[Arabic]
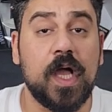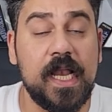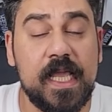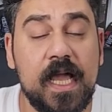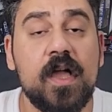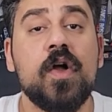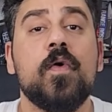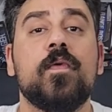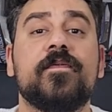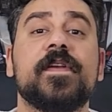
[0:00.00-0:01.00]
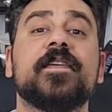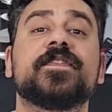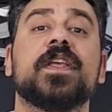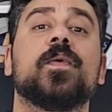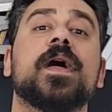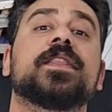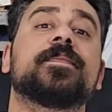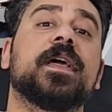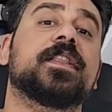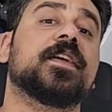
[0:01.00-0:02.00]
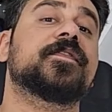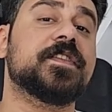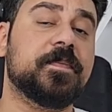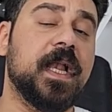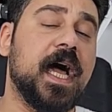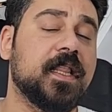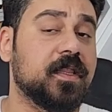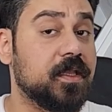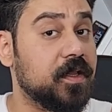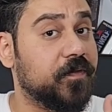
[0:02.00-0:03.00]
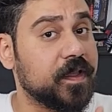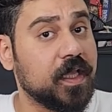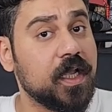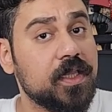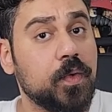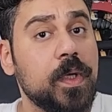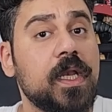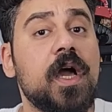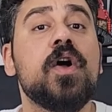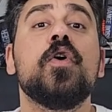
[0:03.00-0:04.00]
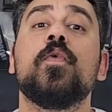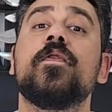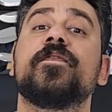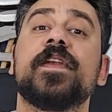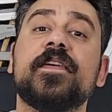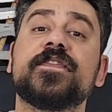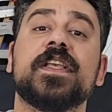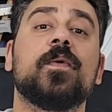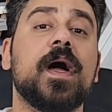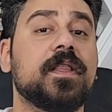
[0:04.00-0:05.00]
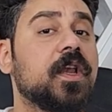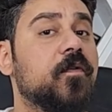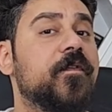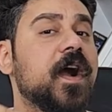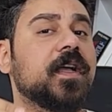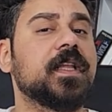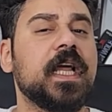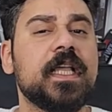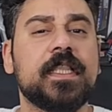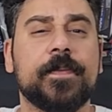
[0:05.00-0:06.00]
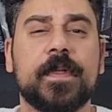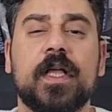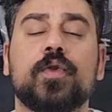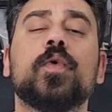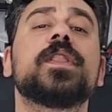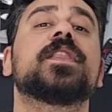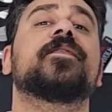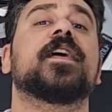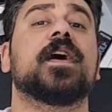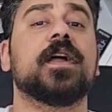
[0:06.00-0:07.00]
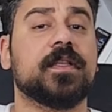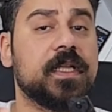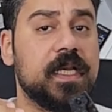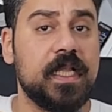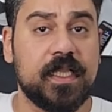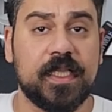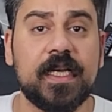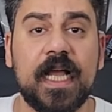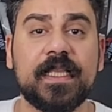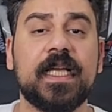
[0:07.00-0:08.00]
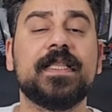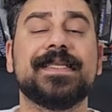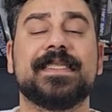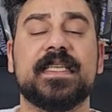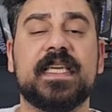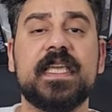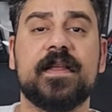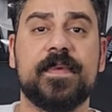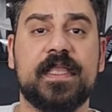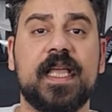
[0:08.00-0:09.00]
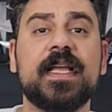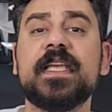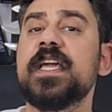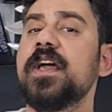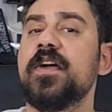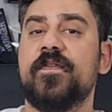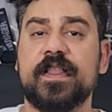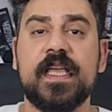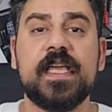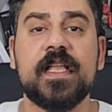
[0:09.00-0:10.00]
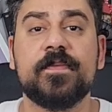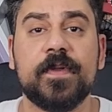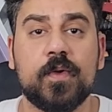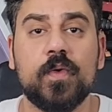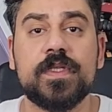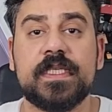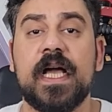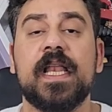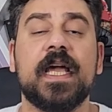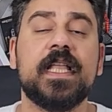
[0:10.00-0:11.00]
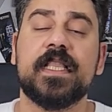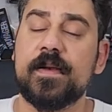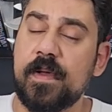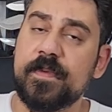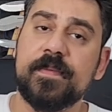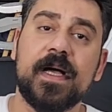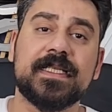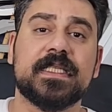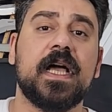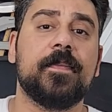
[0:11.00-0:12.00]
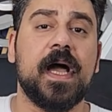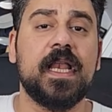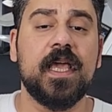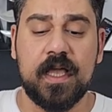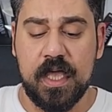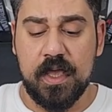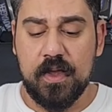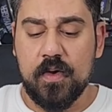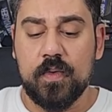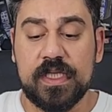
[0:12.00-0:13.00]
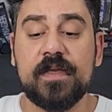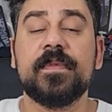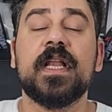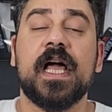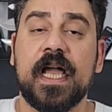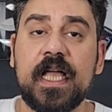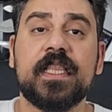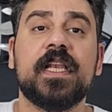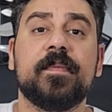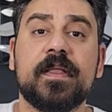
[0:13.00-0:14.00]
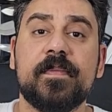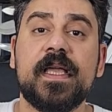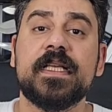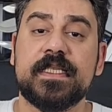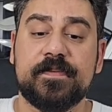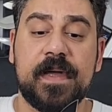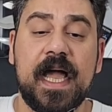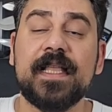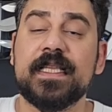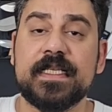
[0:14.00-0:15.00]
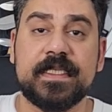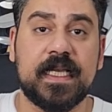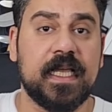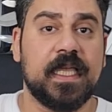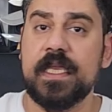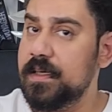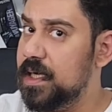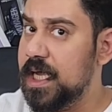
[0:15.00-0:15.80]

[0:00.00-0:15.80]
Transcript: عاليه وفي نفس الوقت بيحتفظ بالحد لفترات طويلة وفي نفس الوقت لو فقد الحدة بتاعته وانت فكرت ان انت ترجع تحد السكينة من تاني فديت بتكون سهلة جدا ما بتبقاش صعبة عليك ودي من الحاجات اللي بتميز معادن السكاكين